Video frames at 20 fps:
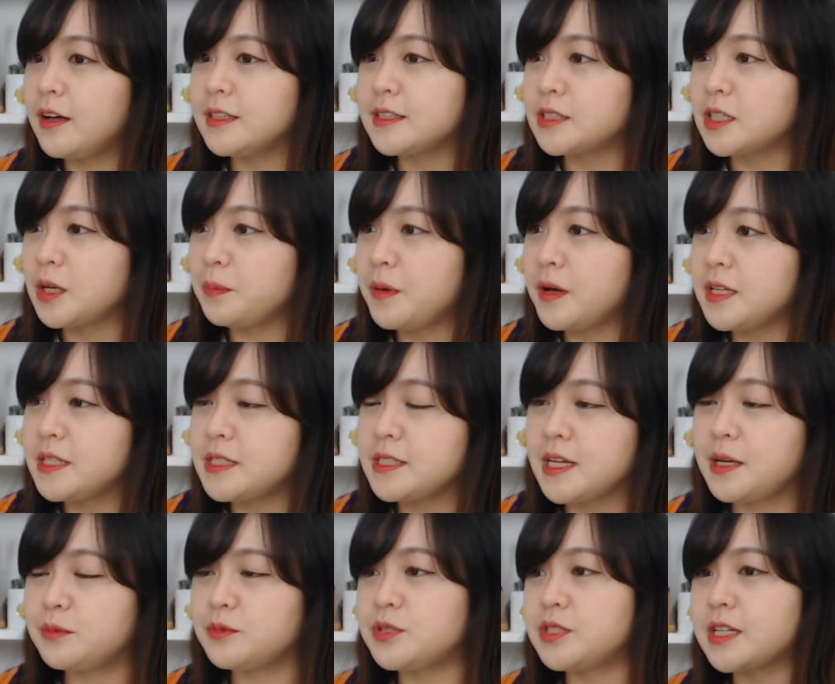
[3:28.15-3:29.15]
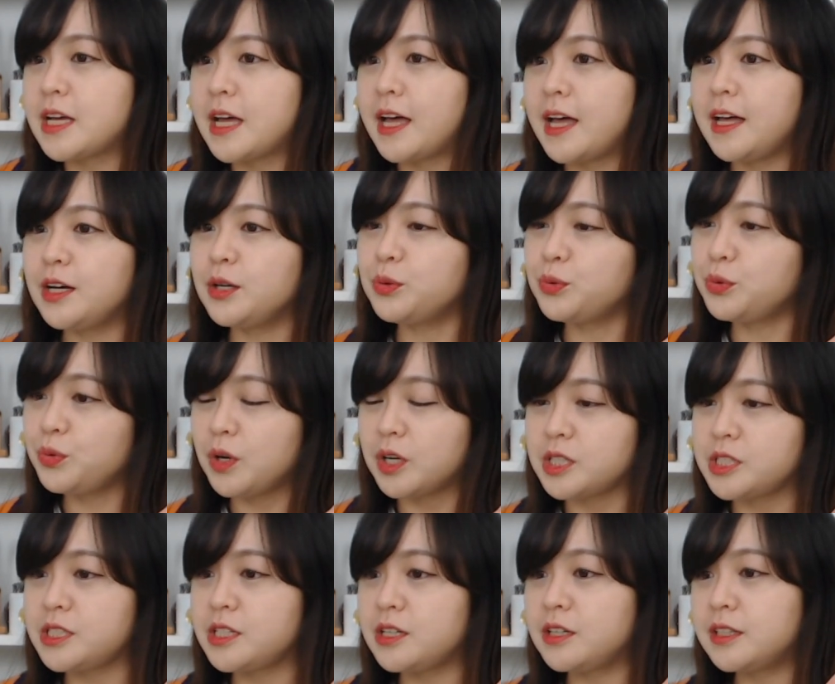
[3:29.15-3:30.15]
자, 첫 번째 문장 꾸어
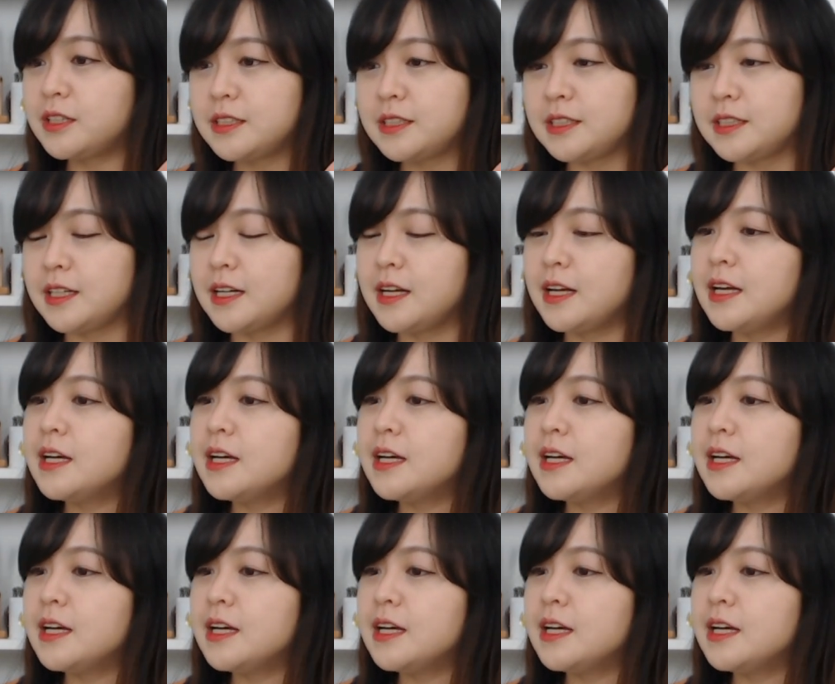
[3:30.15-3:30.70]
생일